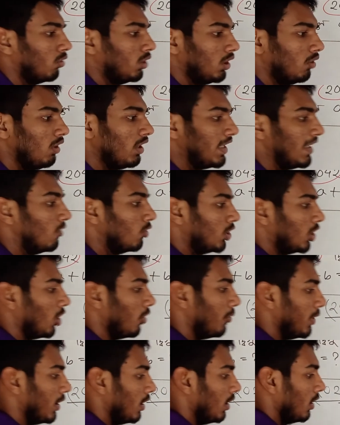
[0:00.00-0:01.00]
করতে হলে কী করতে
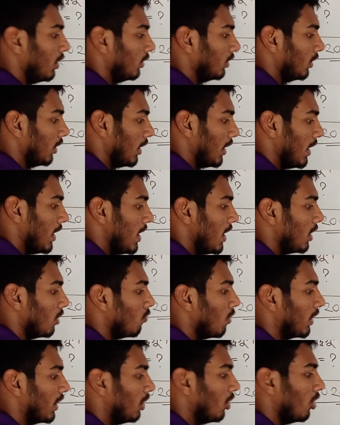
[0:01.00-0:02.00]
হবে এ
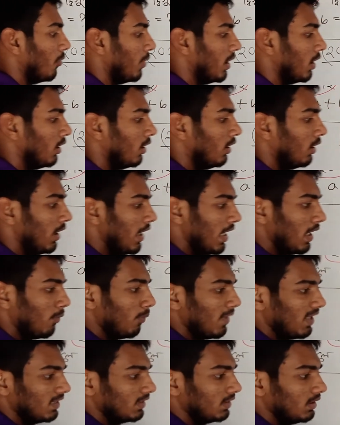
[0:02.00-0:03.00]
ইকুয়াল কী হবে এটা
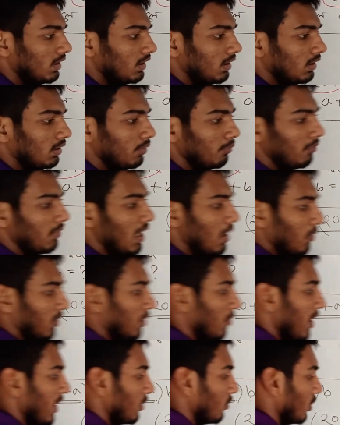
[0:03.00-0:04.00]
প্লাস আছে এই বসে
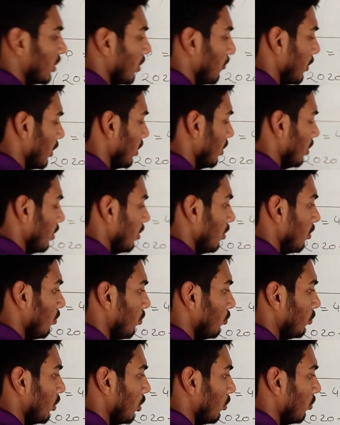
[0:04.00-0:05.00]
মাইনাস হয়ে যাবে টু
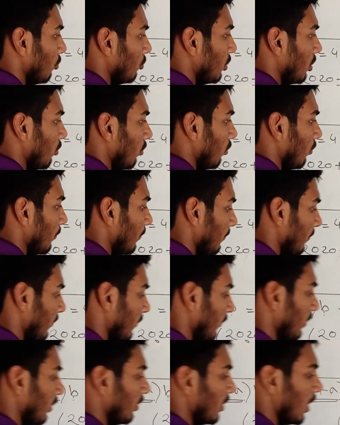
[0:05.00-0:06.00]
জিরো টু জিরো
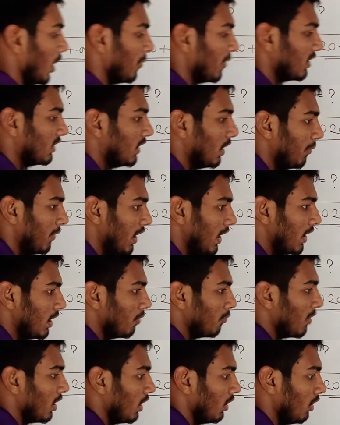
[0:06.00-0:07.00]
তাহলে পাচ্ছি আমি এর
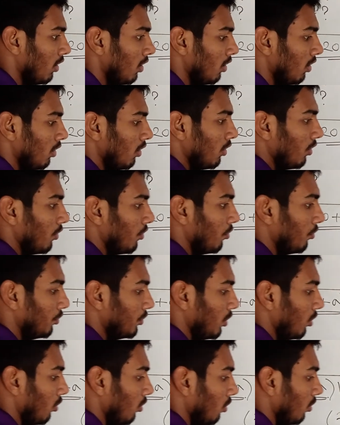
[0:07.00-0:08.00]
মান টু
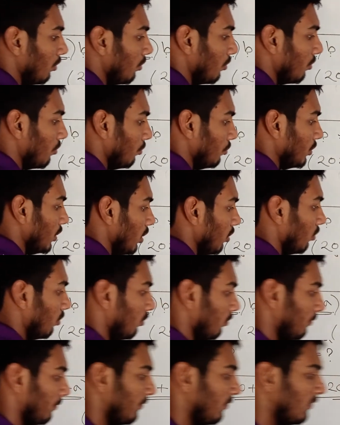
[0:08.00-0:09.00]
জিরো টু জিরো
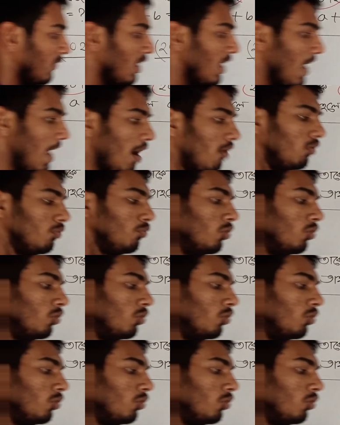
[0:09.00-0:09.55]
এখন